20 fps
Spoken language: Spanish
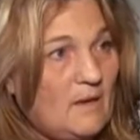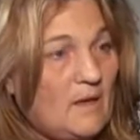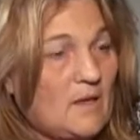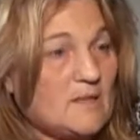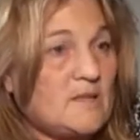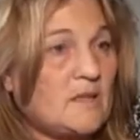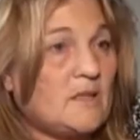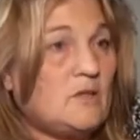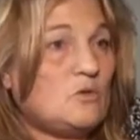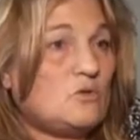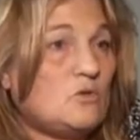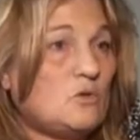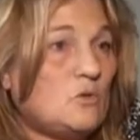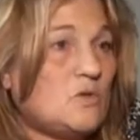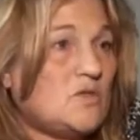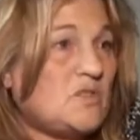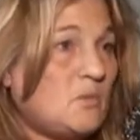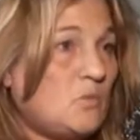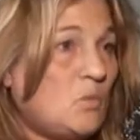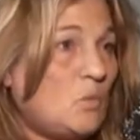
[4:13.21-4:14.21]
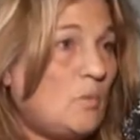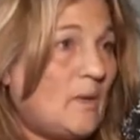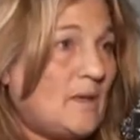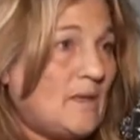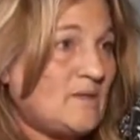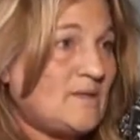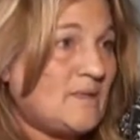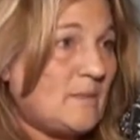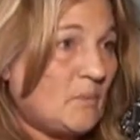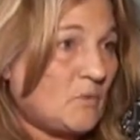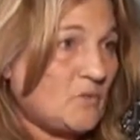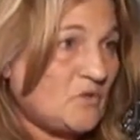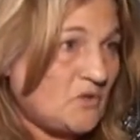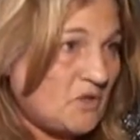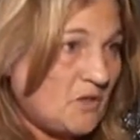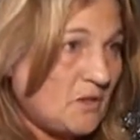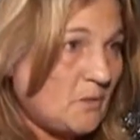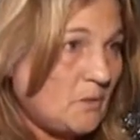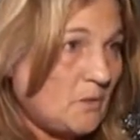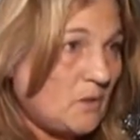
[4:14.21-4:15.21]
Así que nosotros hacemos un balance
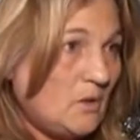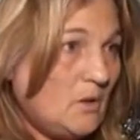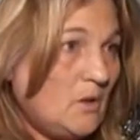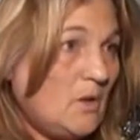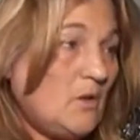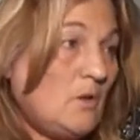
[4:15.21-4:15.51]
positivo.